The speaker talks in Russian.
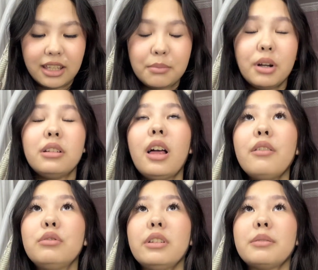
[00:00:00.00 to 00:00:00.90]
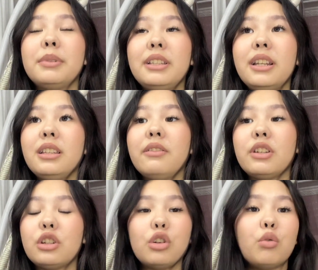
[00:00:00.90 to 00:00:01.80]
Я не могла его досмотреть,
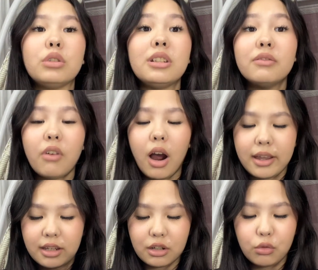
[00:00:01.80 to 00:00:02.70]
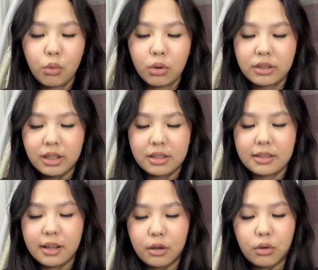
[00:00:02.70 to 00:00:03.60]
наверное, года два или год, я не
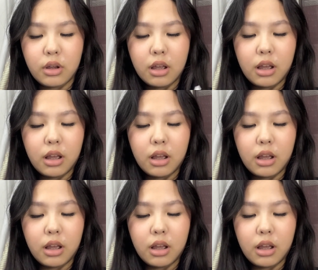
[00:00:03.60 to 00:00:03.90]
знаю.